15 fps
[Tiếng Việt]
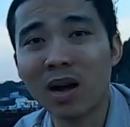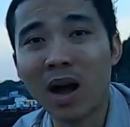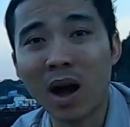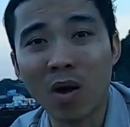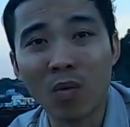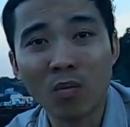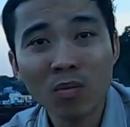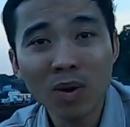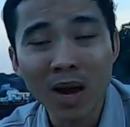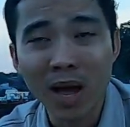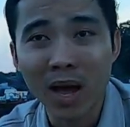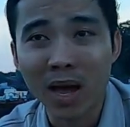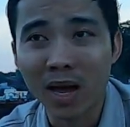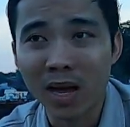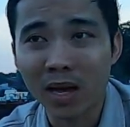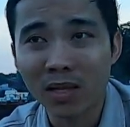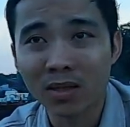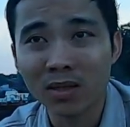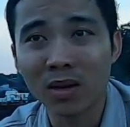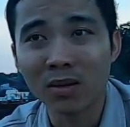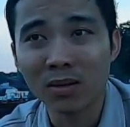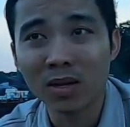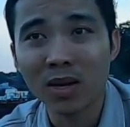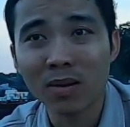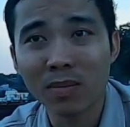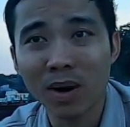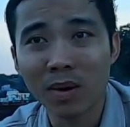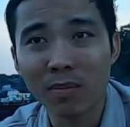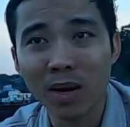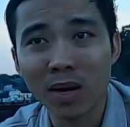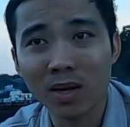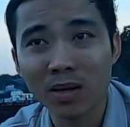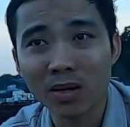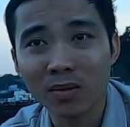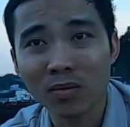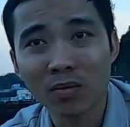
ổng là từ khi mà mình